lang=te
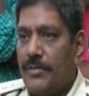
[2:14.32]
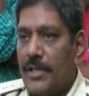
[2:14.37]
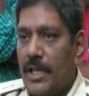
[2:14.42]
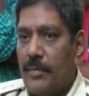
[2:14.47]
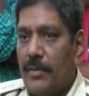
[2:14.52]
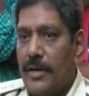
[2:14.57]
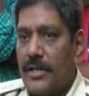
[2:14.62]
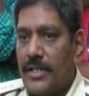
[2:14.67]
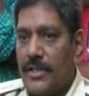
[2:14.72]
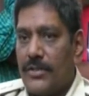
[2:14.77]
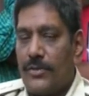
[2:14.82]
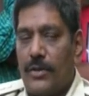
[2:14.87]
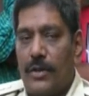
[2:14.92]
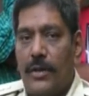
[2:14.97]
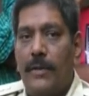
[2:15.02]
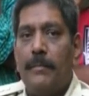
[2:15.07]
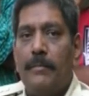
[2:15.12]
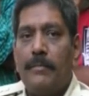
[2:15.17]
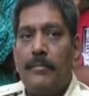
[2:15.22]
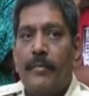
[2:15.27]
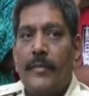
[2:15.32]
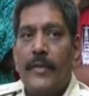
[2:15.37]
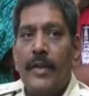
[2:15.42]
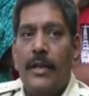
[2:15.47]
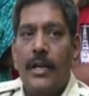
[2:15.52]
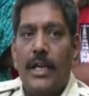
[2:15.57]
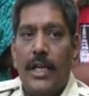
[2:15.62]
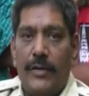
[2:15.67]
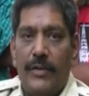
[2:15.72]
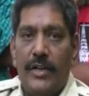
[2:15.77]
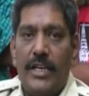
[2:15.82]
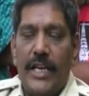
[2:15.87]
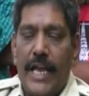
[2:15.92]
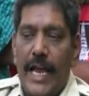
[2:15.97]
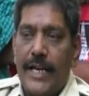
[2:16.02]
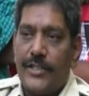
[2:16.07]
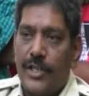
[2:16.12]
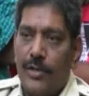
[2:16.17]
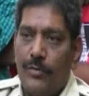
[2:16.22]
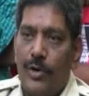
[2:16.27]
టీమ్స్ ఏర్పాటు చేస్తున్నాం ఇవన్నీ
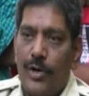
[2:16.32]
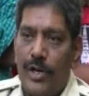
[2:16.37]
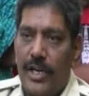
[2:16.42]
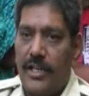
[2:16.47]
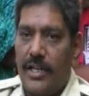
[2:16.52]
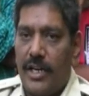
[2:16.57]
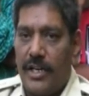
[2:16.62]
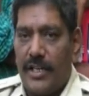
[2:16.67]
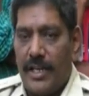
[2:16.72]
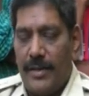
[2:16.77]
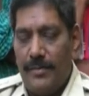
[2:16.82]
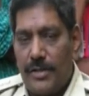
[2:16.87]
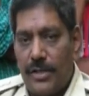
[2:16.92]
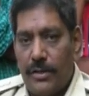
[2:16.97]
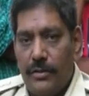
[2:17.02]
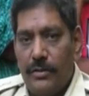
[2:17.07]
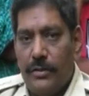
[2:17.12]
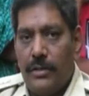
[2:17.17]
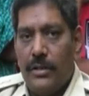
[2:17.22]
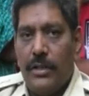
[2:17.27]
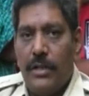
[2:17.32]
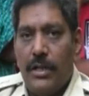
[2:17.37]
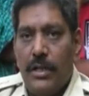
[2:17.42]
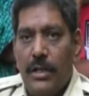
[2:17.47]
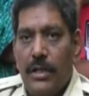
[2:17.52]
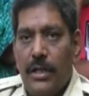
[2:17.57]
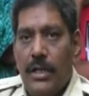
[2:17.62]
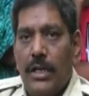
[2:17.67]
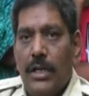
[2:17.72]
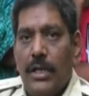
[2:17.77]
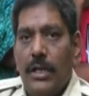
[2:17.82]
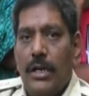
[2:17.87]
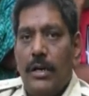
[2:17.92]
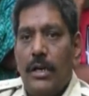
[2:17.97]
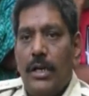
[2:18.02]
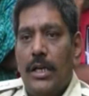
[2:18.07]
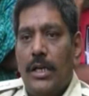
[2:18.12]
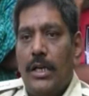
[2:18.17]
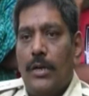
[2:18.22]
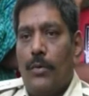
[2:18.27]
యాక్షన్ ఓరియంటెడ్ టీమ్స్
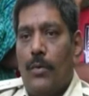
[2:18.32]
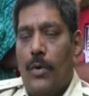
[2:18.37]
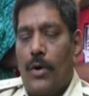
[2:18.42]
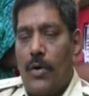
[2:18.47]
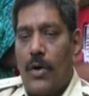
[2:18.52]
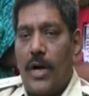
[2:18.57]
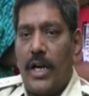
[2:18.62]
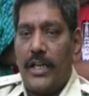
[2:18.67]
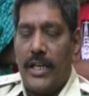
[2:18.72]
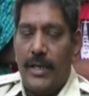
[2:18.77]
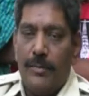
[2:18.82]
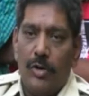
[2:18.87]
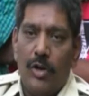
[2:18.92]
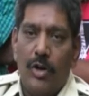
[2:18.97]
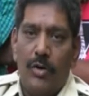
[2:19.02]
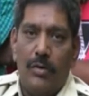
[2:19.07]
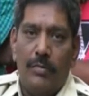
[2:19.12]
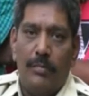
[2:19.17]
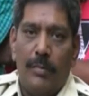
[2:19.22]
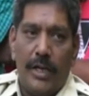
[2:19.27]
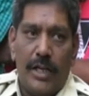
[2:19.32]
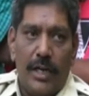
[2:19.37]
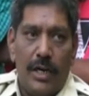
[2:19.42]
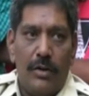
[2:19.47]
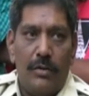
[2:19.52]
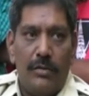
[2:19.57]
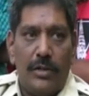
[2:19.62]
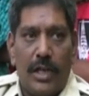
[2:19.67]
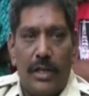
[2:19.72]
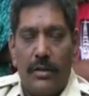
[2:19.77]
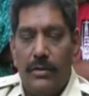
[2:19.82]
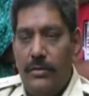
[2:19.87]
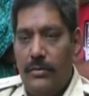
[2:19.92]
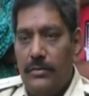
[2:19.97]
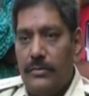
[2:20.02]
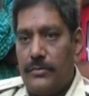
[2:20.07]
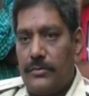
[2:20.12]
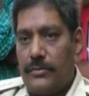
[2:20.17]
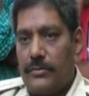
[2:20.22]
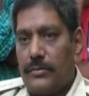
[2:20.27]
ఒక్కొక్క టీంలో మహిళలు ఉంటారు
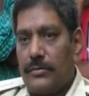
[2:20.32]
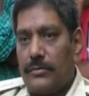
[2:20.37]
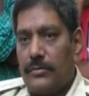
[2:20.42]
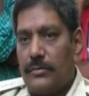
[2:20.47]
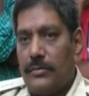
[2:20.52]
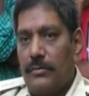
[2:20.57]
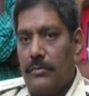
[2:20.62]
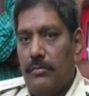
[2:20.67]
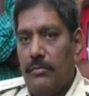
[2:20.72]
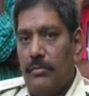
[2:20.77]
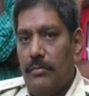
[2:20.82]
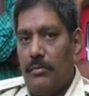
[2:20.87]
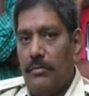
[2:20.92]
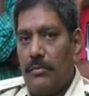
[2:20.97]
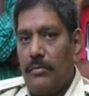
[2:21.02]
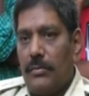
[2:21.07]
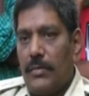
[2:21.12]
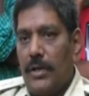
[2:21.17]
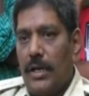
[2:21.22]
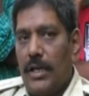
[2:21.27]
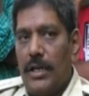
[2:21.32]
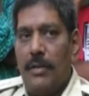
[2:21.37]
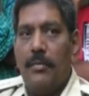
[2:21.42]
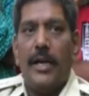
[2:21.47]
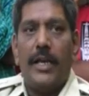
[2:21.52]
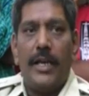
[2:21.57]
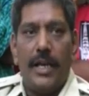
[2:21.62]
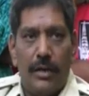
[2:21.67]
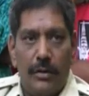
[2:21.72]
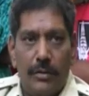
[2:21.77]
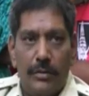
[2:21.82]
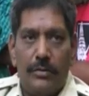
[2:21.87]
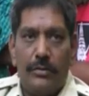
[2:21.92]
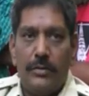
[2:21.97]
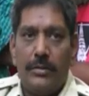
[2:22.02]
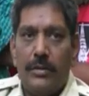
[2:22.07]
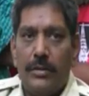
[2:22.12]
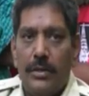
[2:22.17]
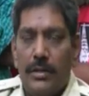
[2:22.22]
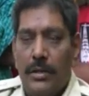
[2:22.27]
ఈ మహిళలు
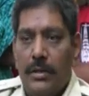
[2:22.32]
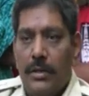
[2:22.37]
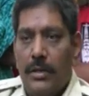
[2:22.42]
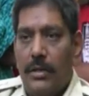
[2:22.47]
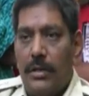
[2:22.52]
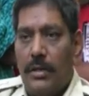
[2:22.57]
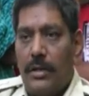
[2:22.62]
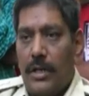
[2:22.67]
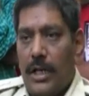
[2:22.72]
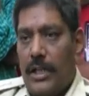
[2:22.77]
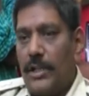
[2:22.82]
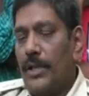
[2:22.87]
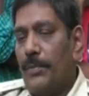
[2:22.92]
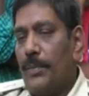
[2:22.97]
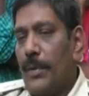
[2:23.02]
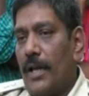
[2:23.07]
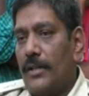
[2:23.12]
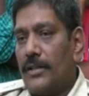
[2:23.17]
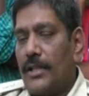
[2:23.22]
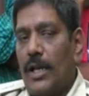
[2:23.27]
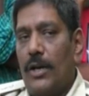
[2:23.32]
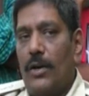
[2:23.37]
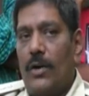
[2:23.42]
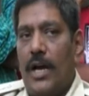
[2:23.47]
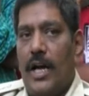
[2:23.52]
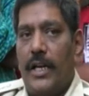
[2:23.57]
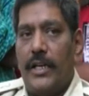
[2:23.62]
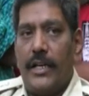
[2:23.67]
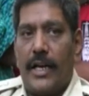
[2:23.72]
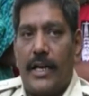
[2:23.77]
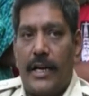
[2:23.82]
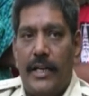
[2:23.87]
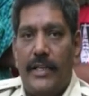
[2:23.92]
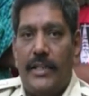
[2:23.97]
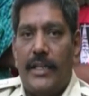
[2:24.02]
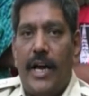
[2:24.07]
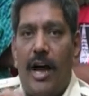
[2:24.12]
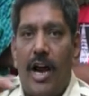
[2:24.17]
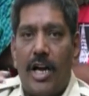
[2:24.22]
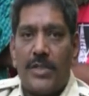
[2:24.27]
రద్దీ ప్రాంతాల్లో కానీ
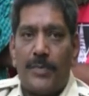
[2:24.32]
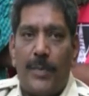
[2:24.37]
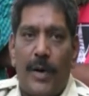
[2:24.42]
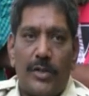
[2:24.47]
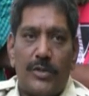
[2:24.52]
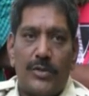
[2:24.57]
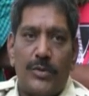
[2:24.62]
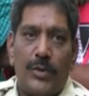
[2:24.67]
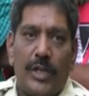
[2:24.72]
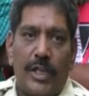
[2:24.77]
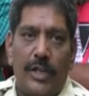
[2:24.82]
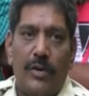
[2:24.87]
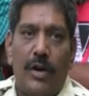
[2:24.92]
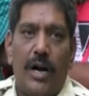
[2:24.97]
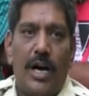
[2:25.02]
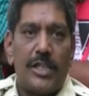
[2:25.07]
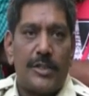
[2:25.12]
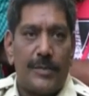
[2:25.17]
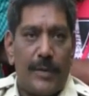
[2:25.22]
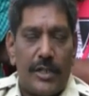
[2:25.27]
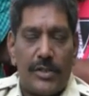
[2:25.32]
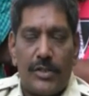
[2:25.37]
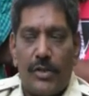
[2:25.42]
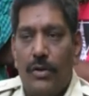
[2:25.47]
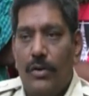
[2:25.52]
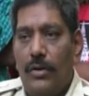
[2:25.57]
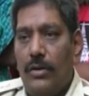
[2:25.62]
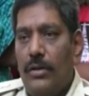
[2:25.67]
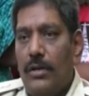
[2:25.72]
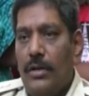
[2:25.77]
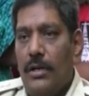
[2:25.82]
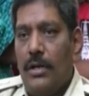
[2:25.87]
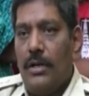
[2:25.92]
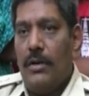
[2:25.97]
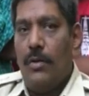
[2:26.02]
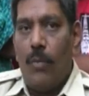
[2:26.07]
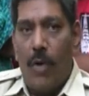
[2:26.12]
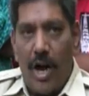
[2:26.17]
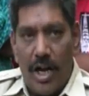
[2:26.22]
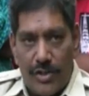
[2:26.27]
ఎక్కడైతే హాట్స్పాట్స్ ఉంటాయో హాట్స్పాట్స్లో
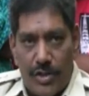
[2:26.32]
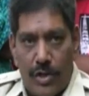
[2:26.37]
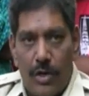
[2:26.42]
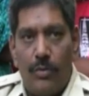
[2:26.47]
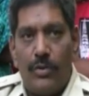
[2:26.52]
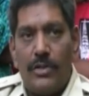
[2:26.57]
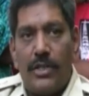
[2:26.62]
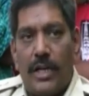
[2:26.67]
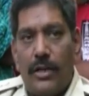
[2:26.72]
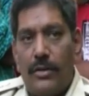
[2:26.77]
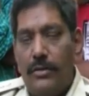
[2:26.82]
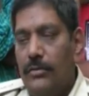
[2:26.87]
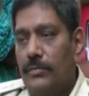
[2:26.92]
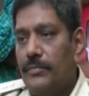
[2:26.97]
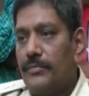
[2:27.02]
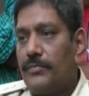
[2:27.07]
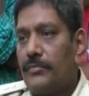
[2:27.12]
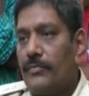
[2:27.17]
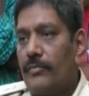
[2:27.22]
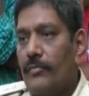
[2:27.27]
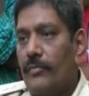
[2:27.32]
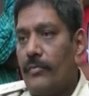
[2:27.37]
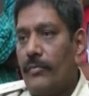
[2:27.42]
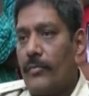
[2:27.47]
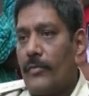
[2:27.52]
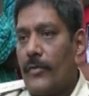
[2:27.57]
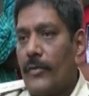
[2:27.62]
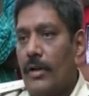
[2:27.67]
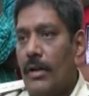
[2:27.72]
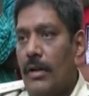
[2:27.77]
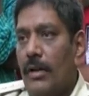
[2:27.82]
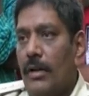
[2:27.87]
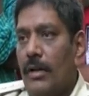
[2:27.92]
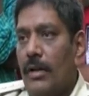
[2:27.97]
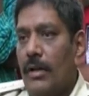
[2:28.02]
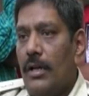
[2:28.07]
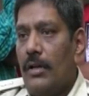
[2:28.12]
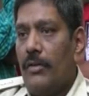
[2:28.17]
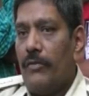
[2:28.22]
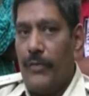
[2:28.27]
వాచ్లో ఉంటారు
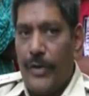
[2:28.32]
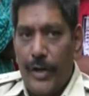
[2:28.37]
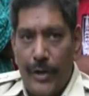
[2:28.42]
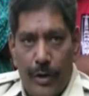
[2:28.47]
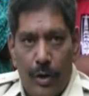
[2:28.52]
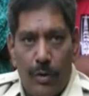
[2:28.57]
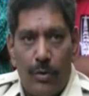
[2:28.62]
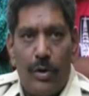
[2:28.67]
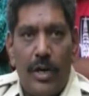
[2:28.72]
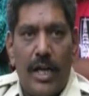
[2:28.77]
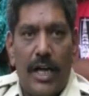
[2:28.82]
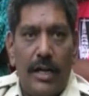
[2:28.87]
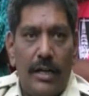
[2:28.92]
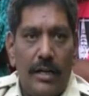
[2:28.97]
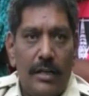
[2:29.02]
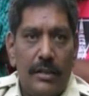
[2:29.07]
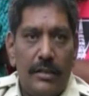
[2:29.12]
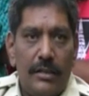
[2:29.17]
వీడియో కూడా